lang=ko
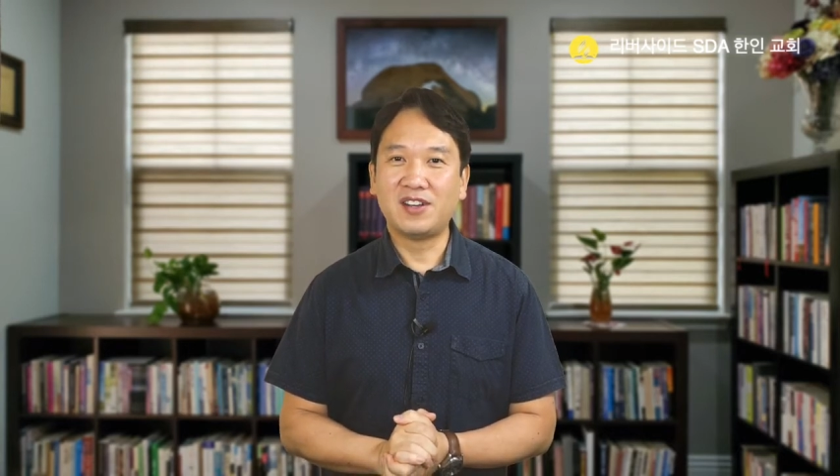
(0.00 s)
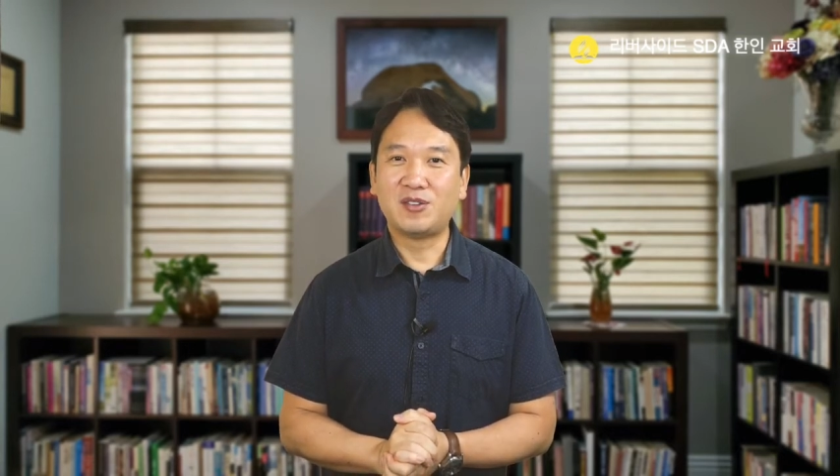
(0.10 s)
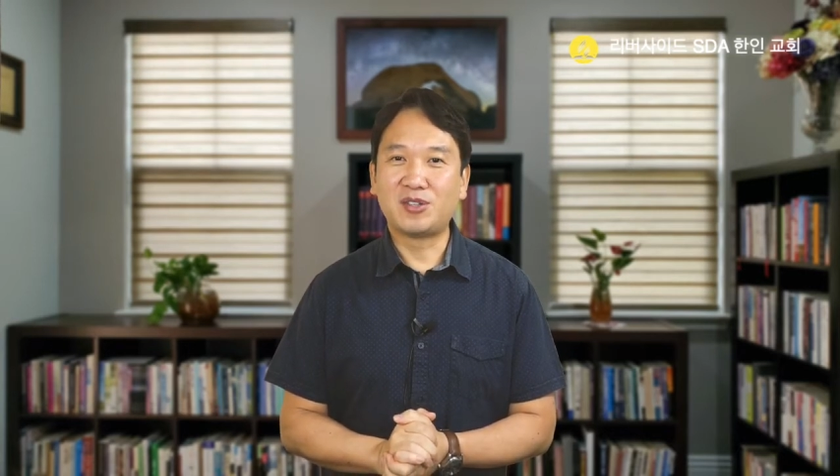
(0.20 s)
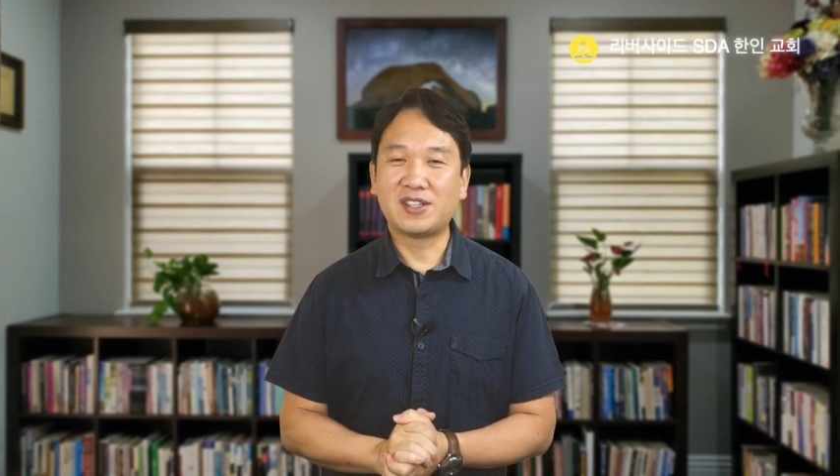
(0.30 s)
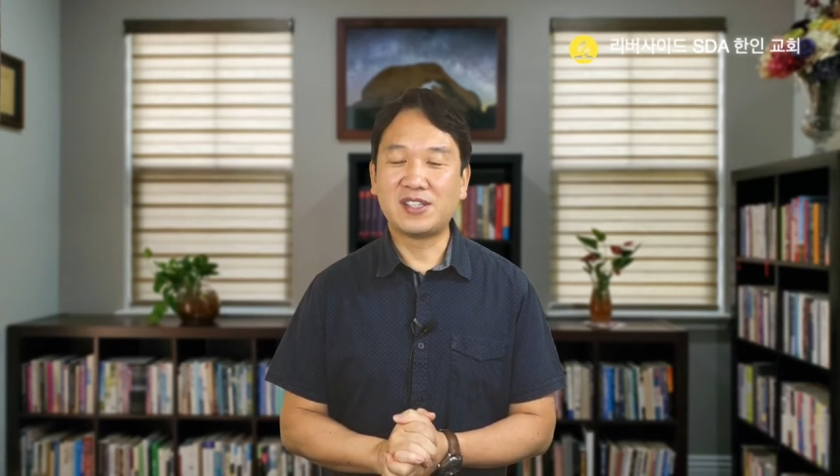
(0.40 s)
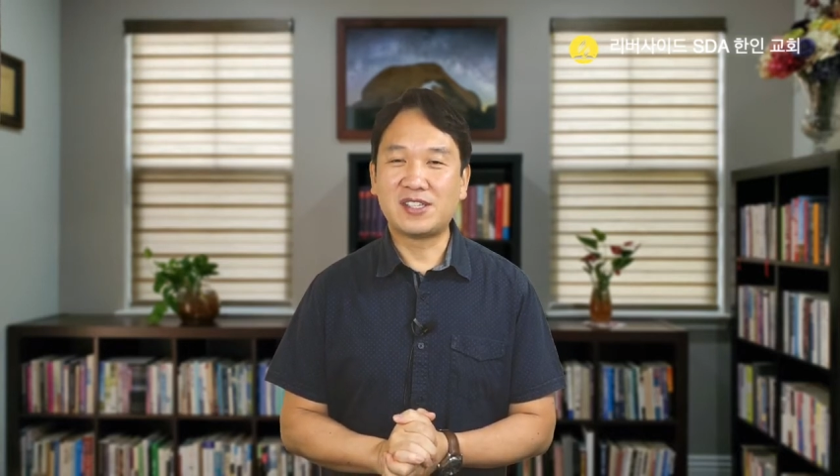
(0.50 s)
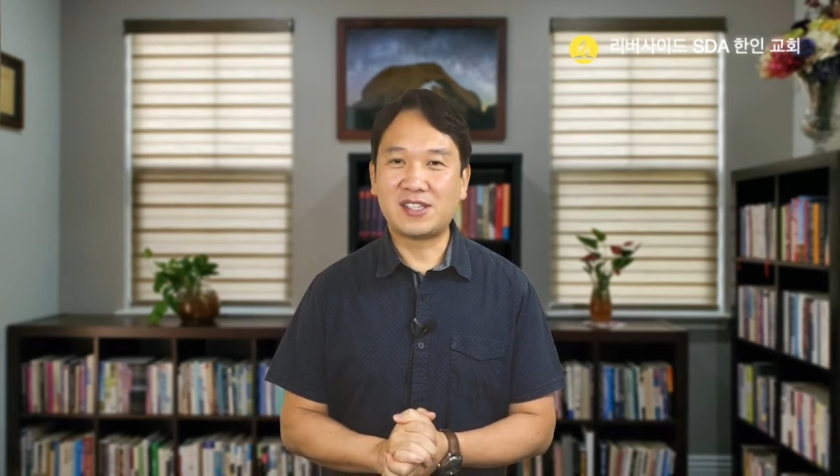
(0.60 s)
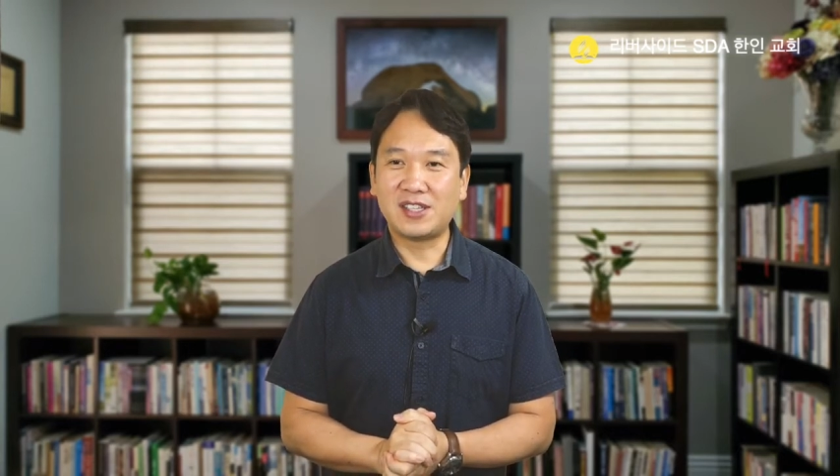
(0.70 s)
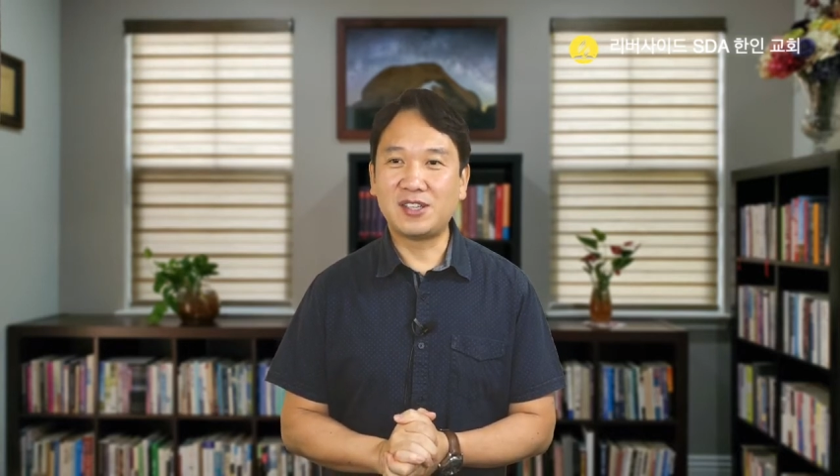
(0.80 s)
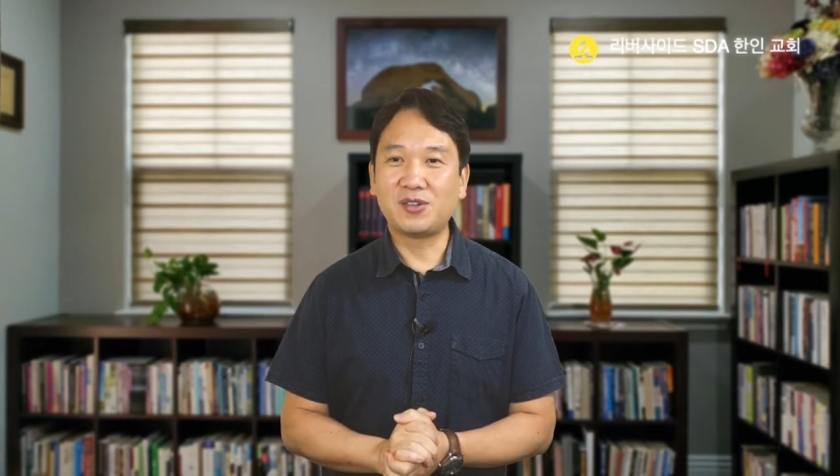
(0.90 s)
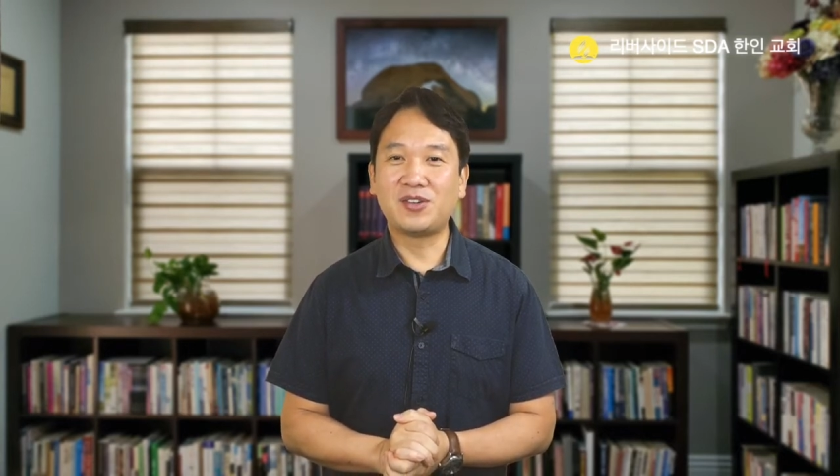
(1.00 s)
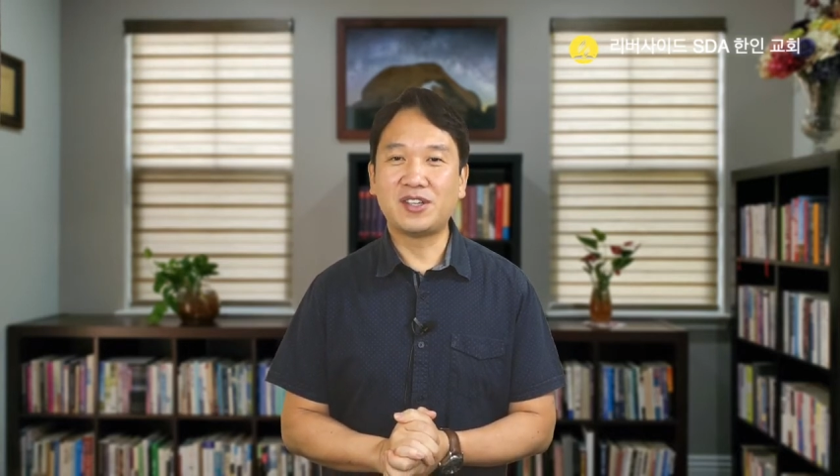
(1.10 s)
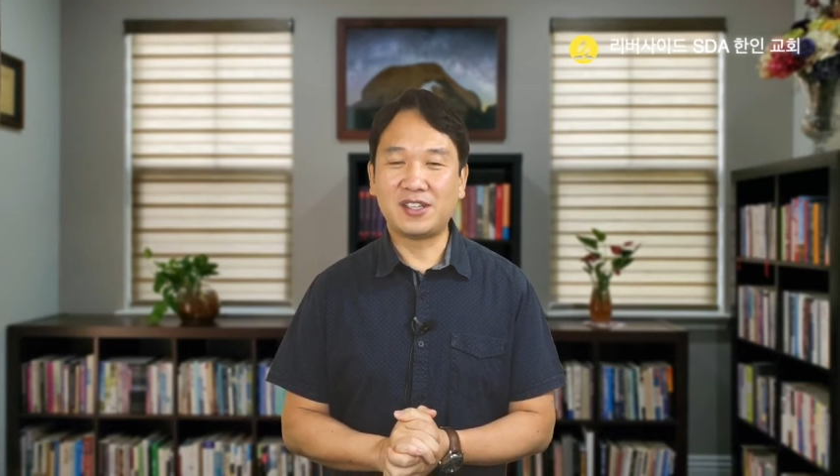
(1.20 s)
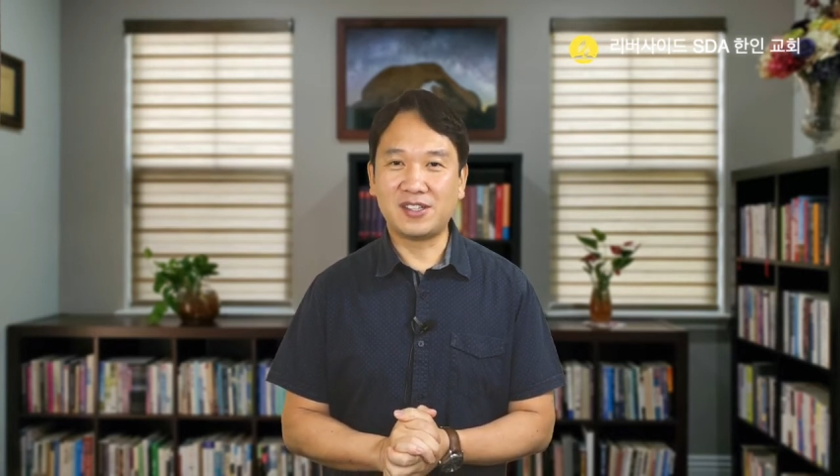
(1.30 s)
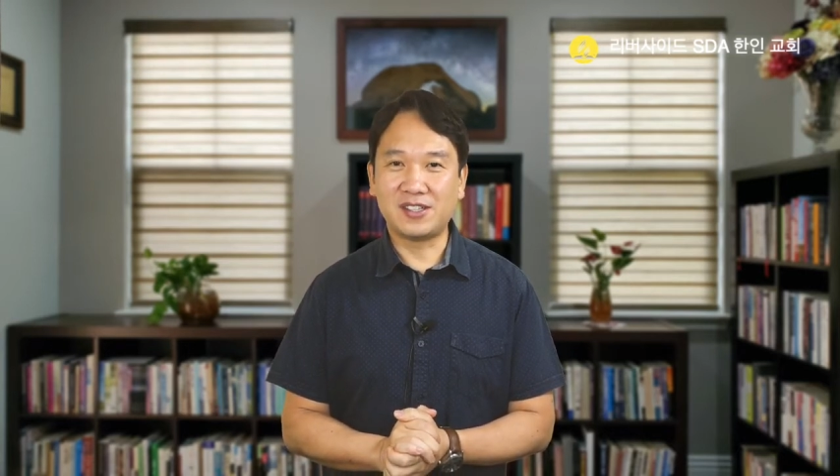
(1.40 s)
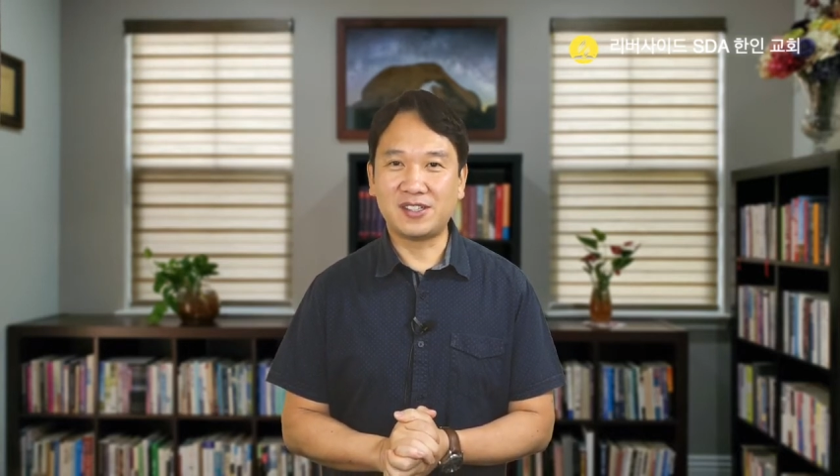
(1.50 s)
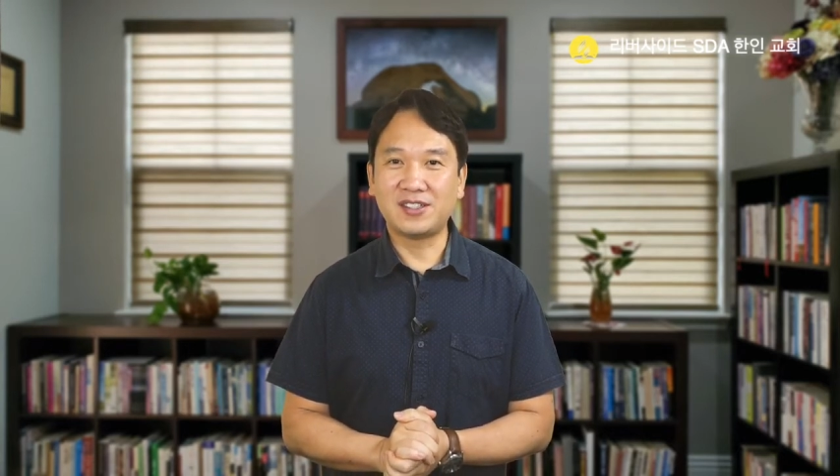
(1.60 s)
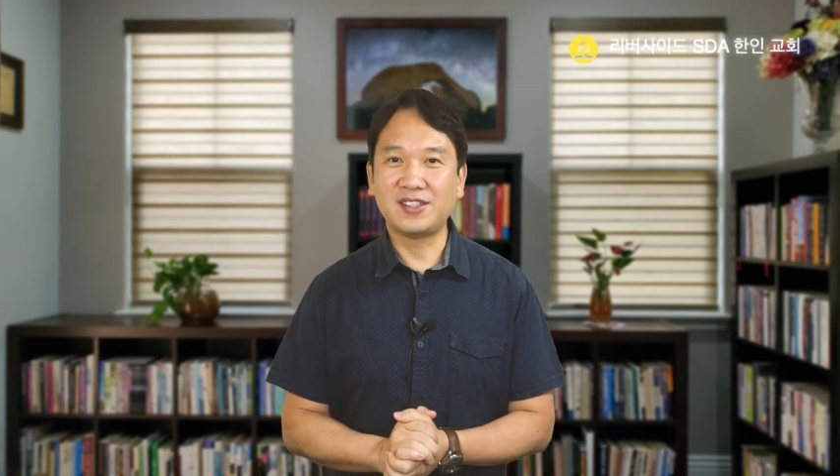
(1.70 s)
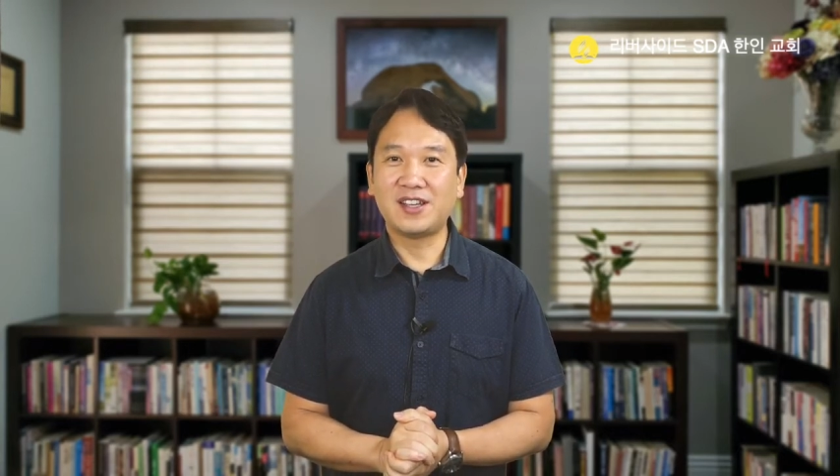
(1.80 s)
우리를 진리로 이끄시는